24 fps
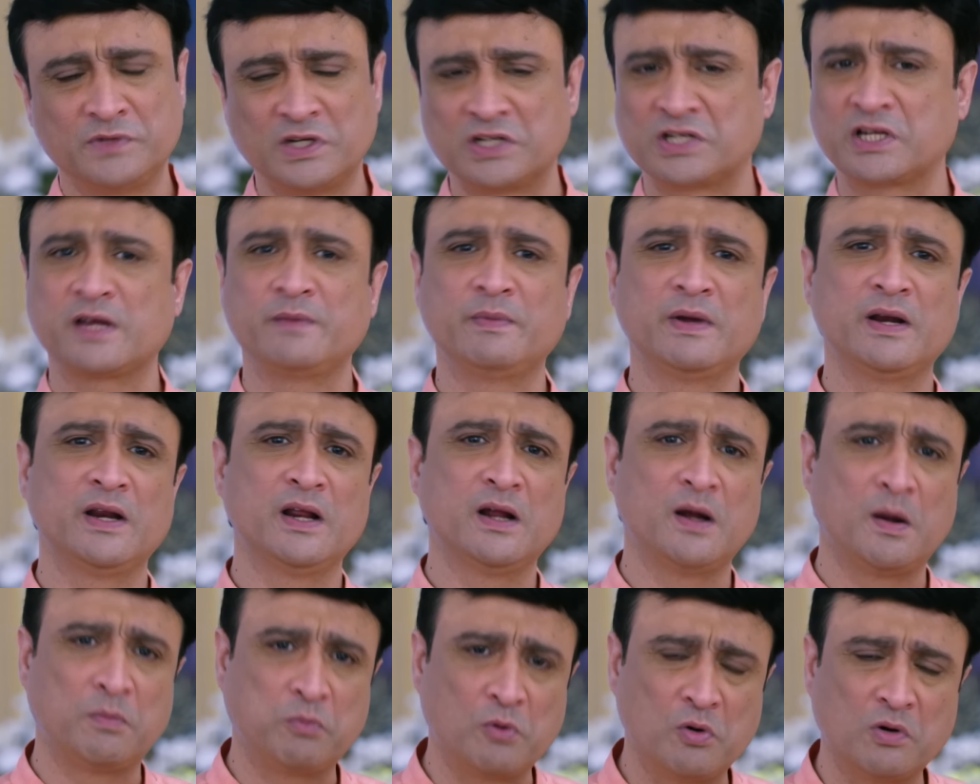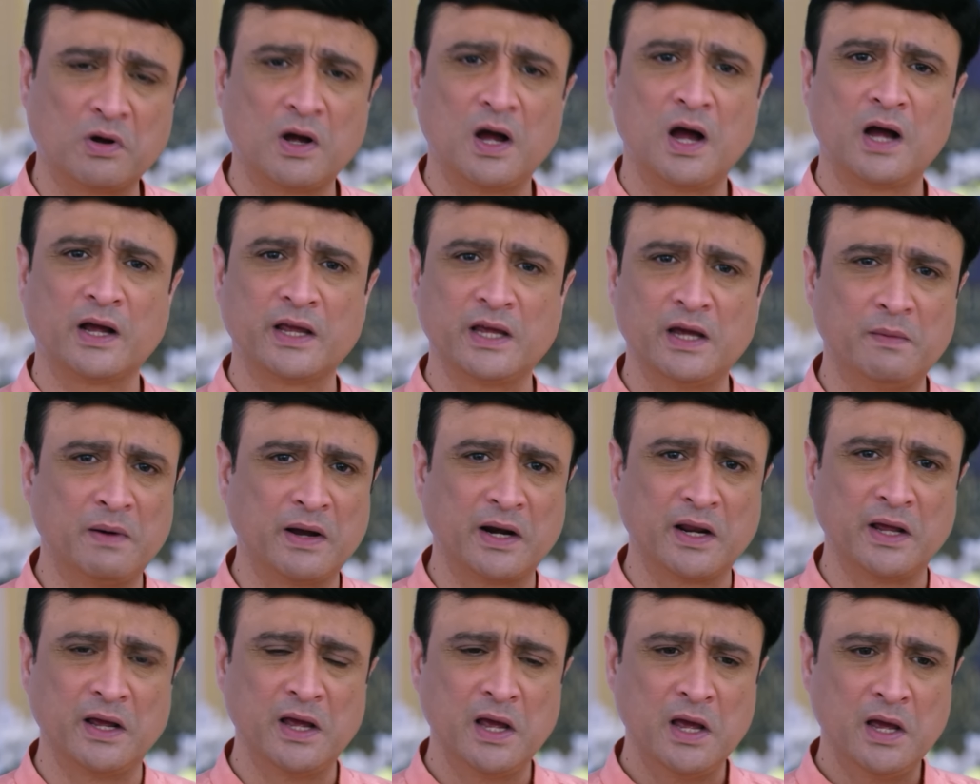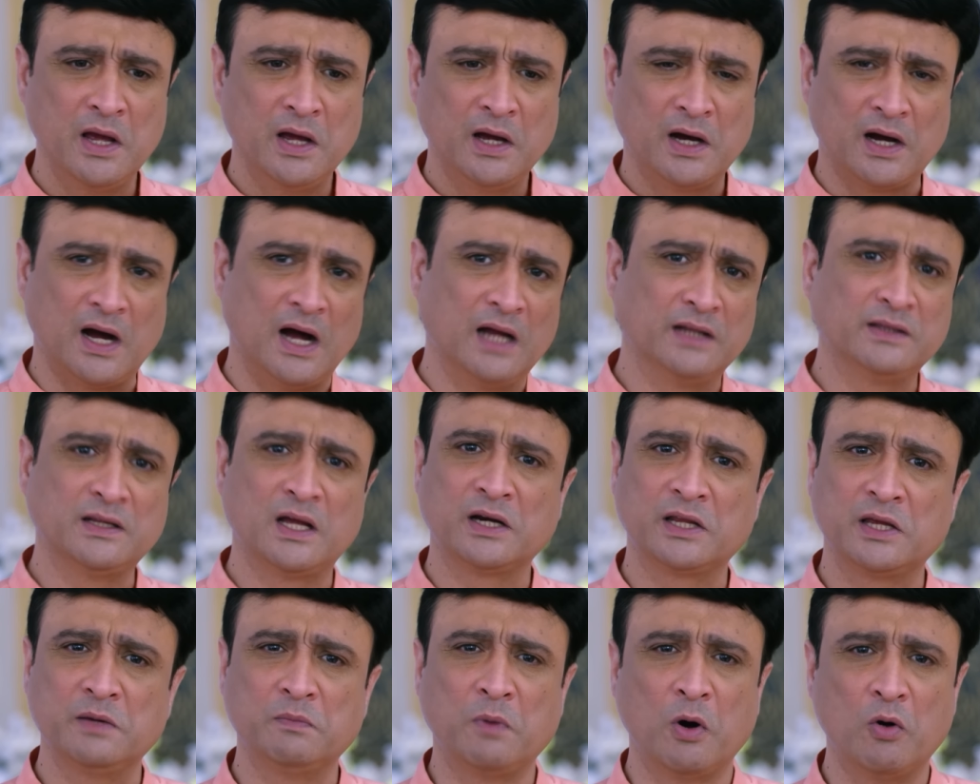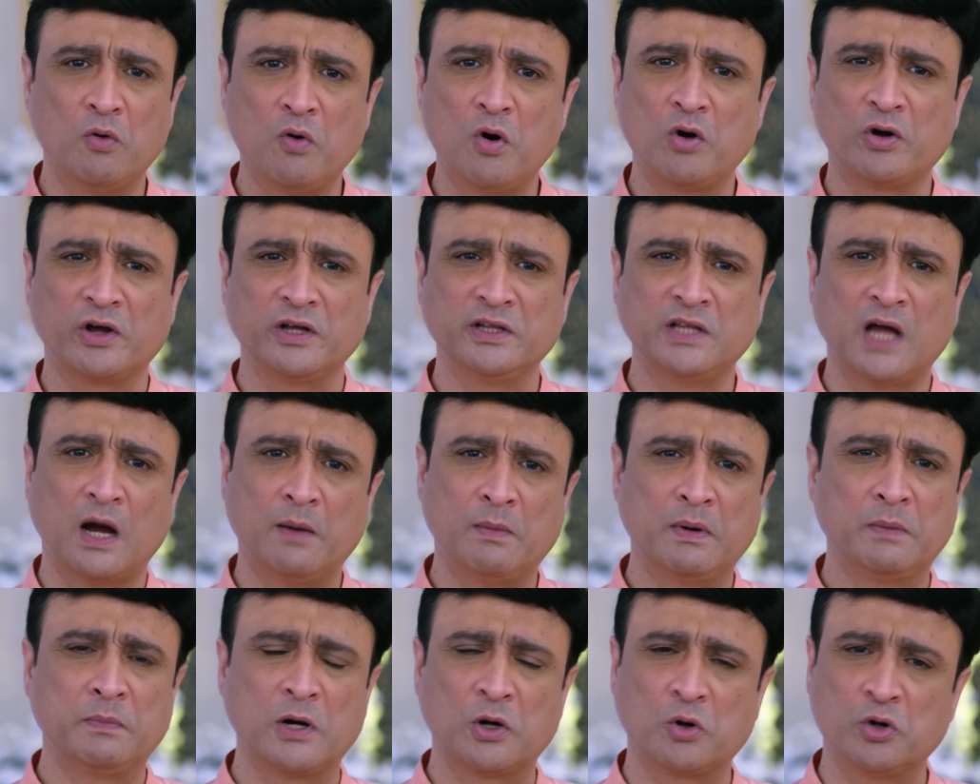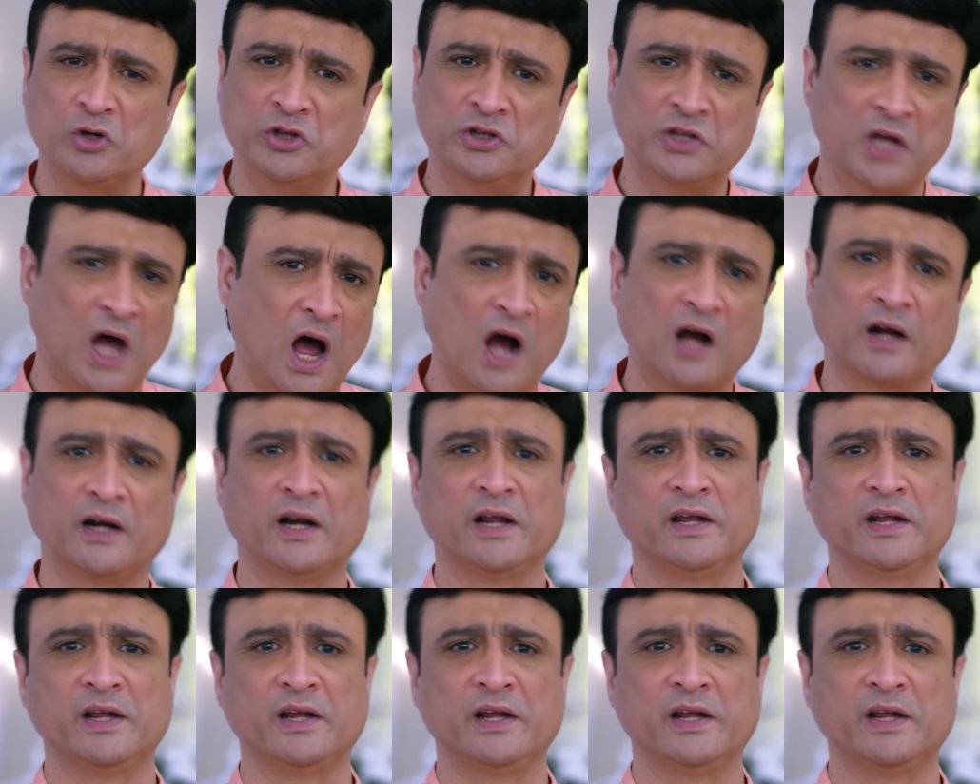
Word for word: بحترم الاصول والعادات ما حكيت شي بخصها قدام اي